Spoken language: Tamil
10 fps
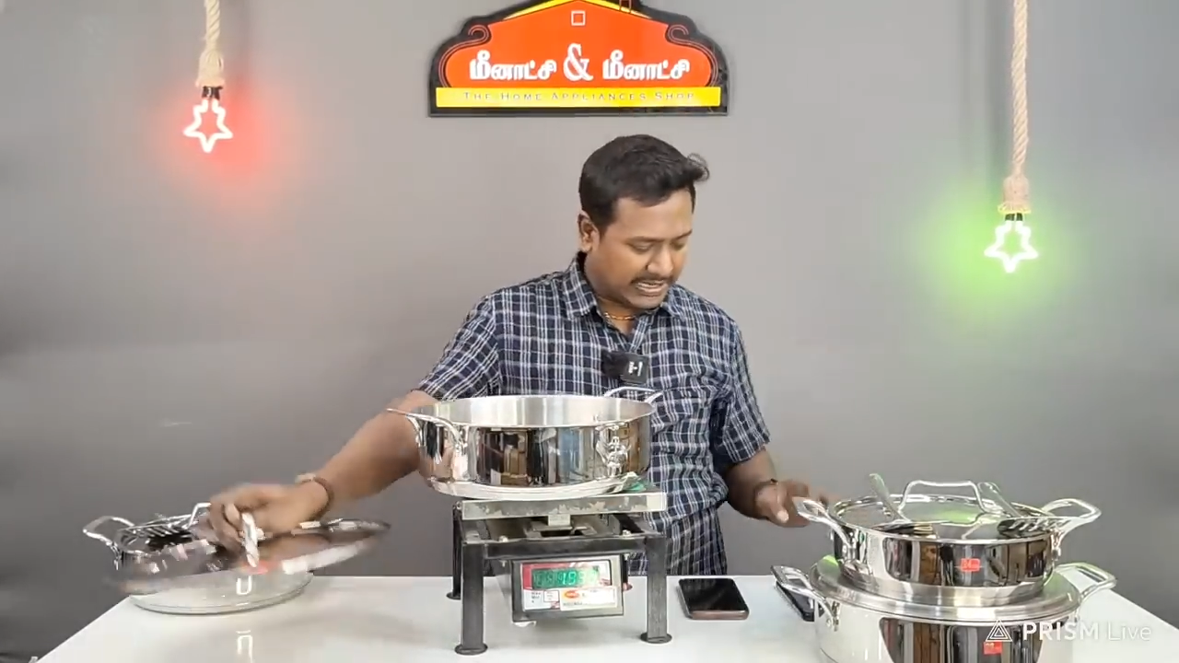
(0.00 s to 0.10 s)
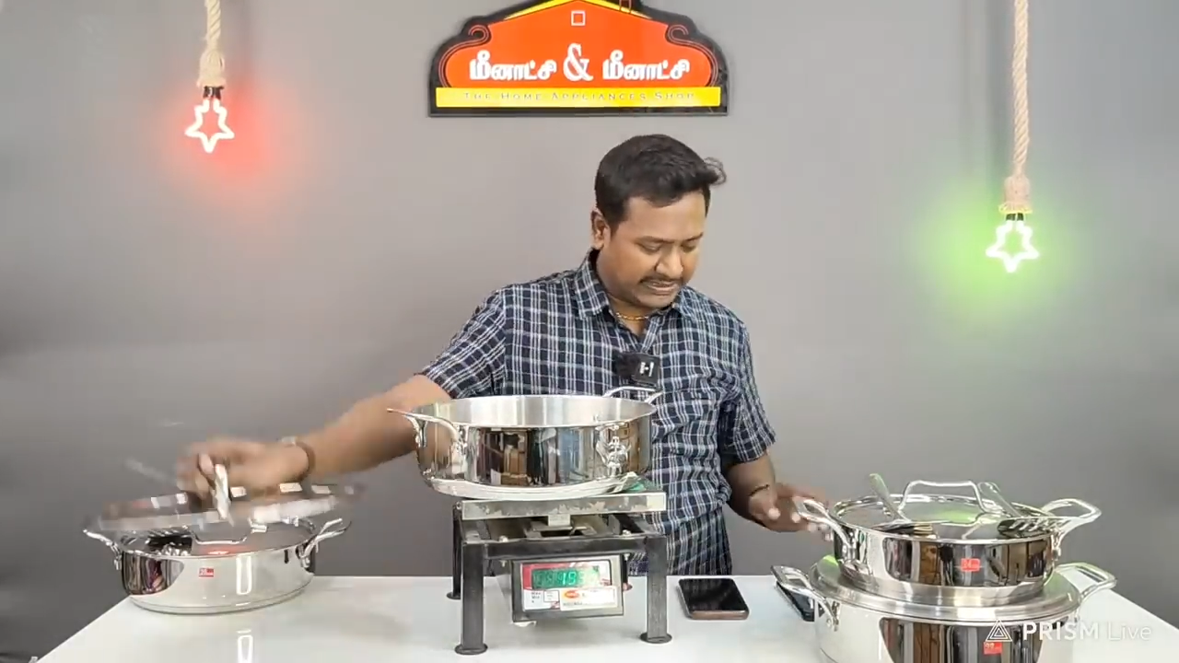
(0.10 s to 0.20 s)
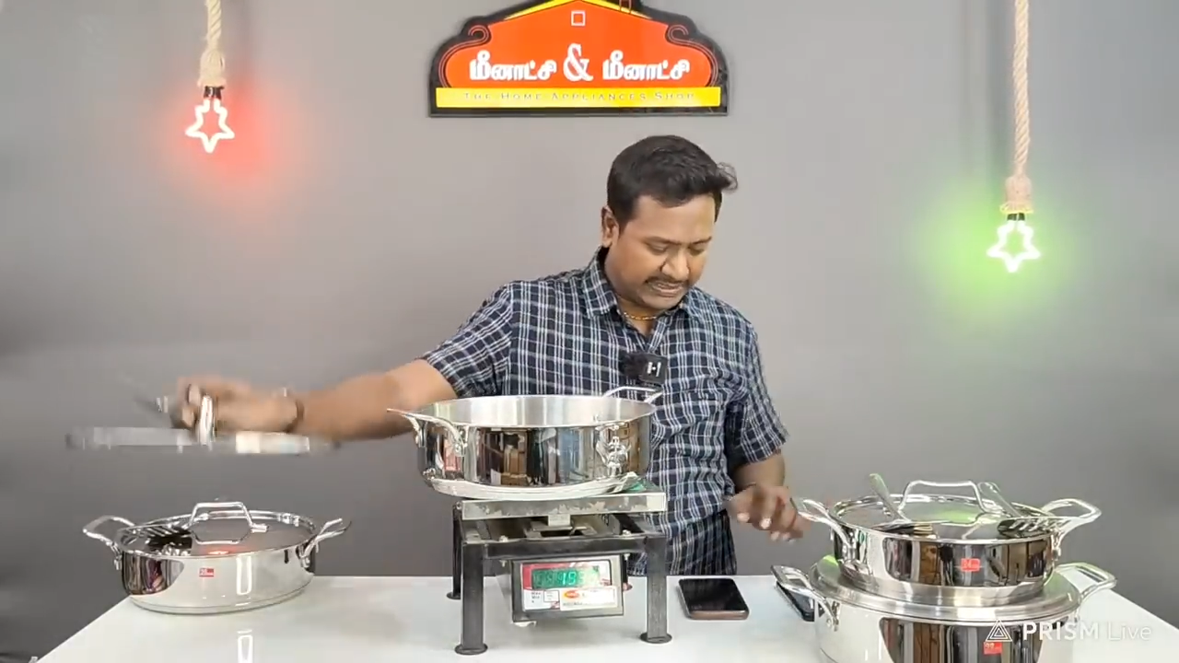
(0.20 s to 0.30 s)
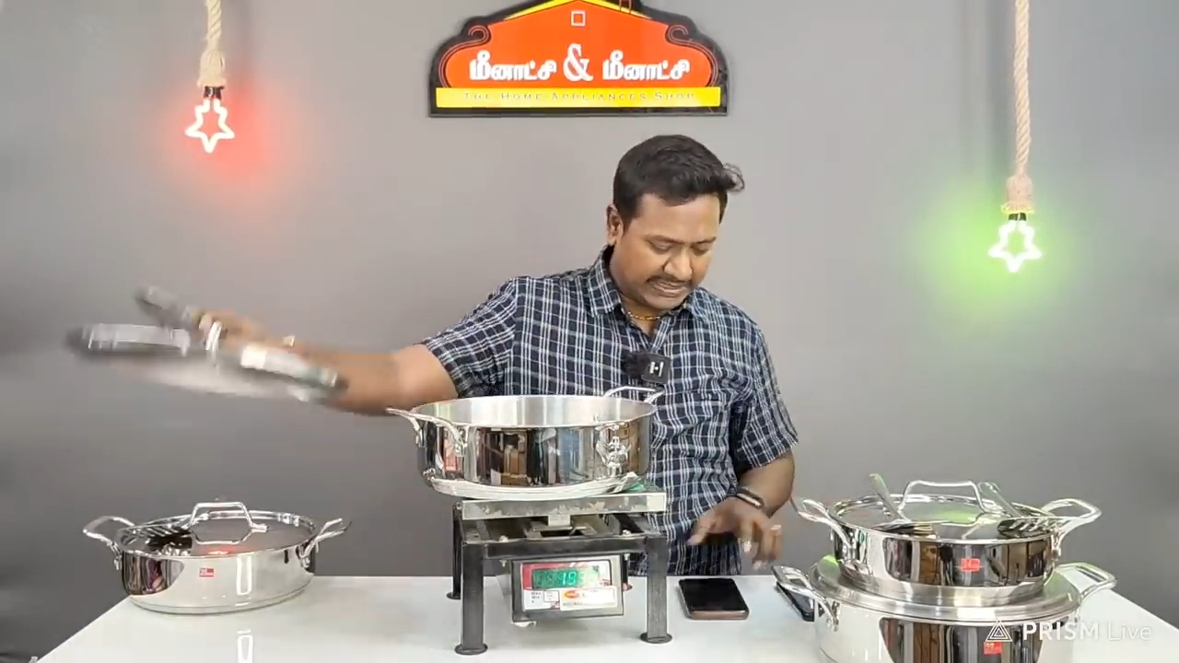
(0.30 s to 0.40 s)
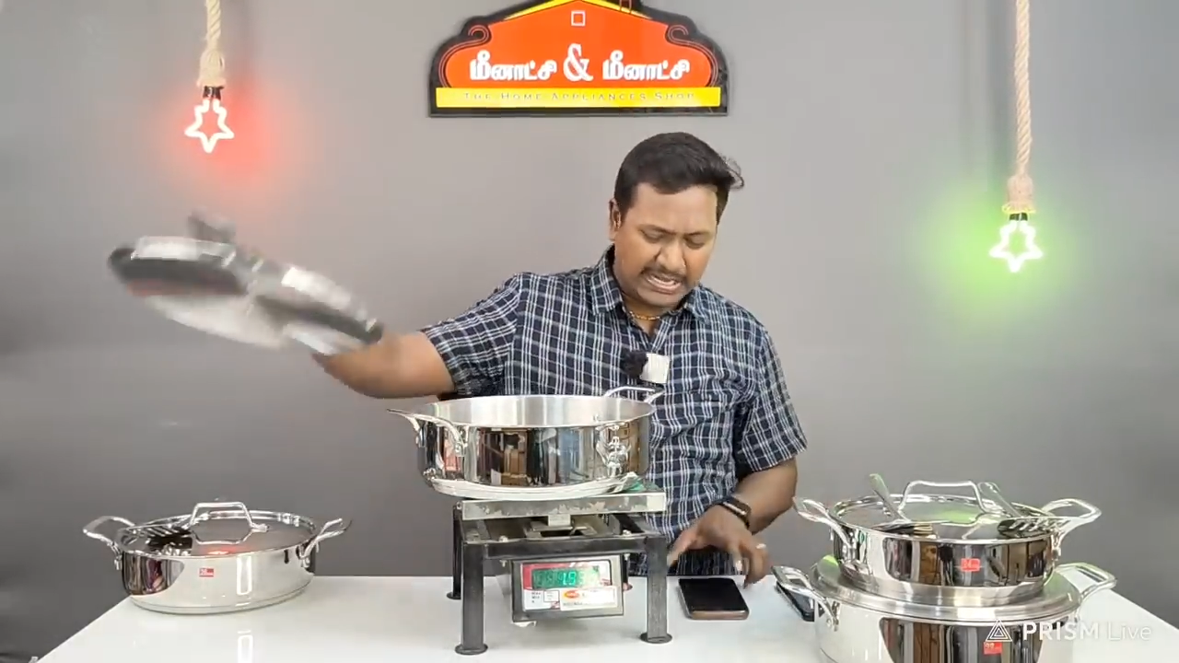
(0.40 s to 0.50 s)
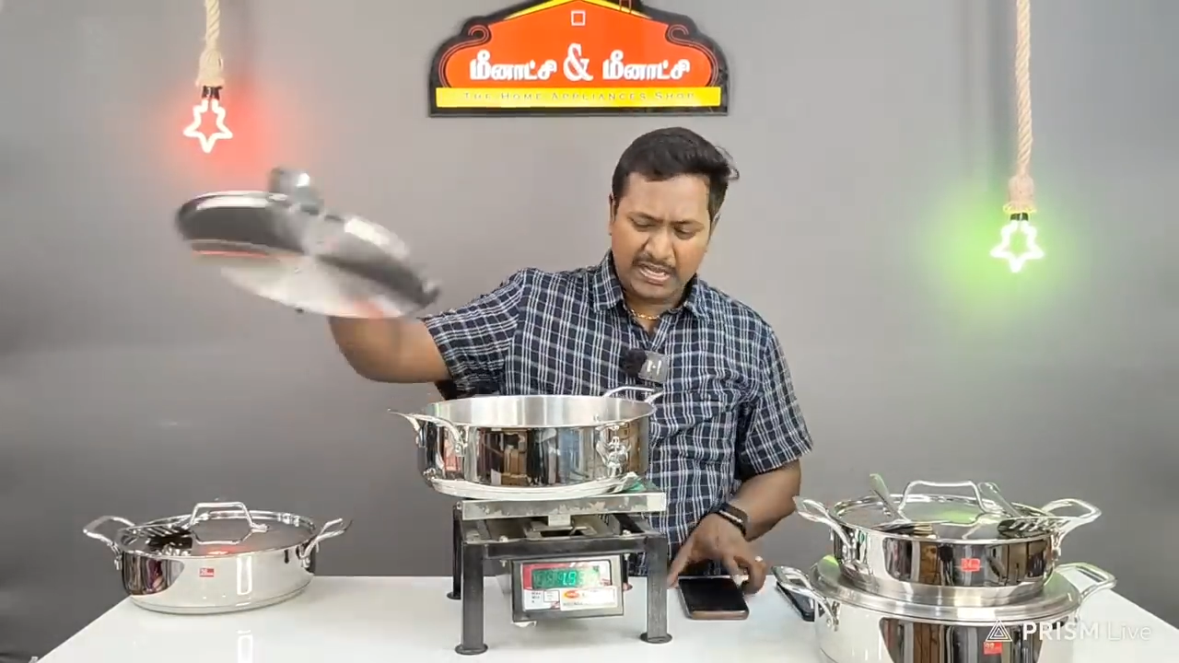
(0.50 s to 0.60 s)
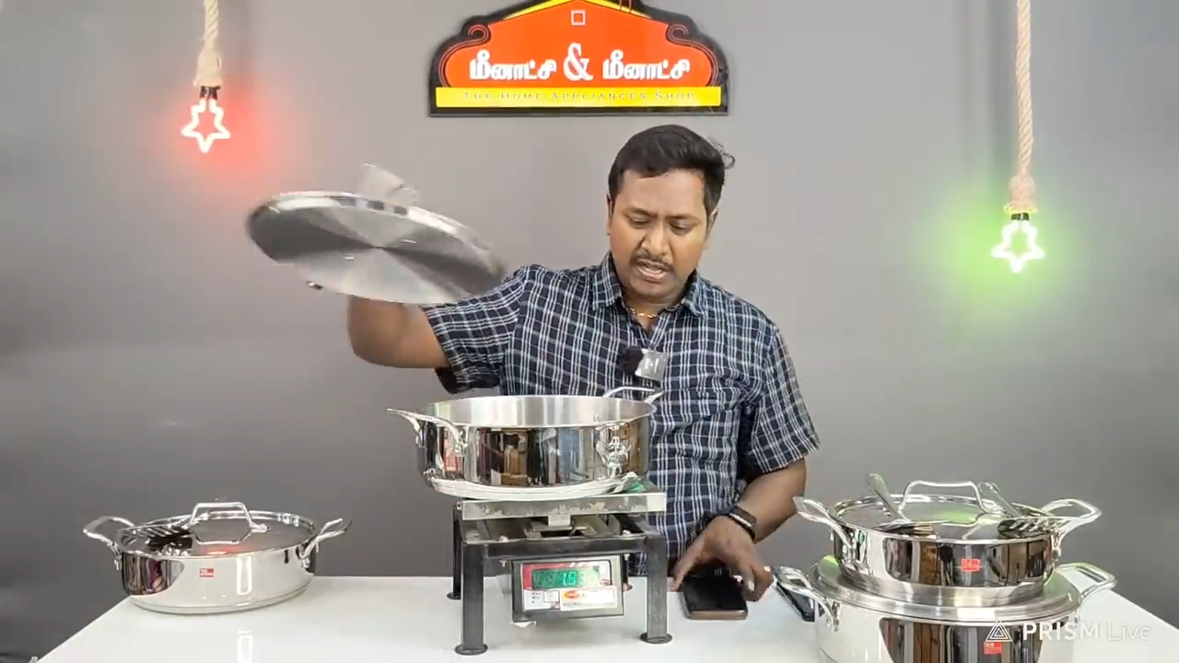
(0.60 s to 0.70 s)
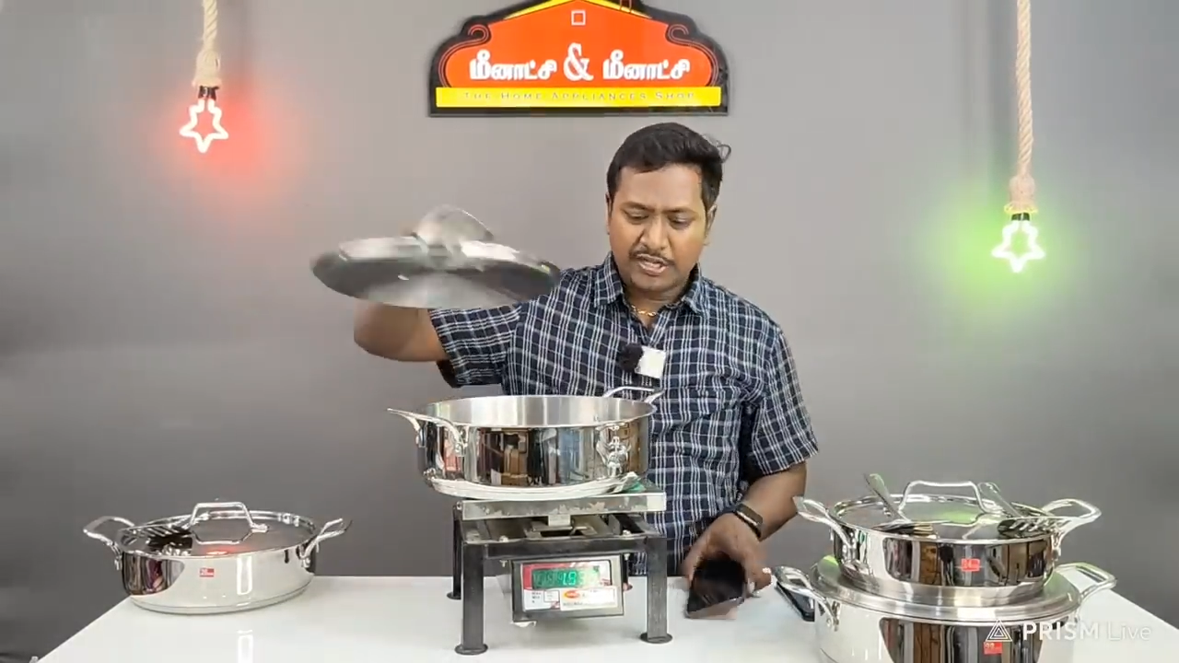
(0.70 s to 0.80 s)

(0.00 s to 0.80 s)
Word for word: அதே தான்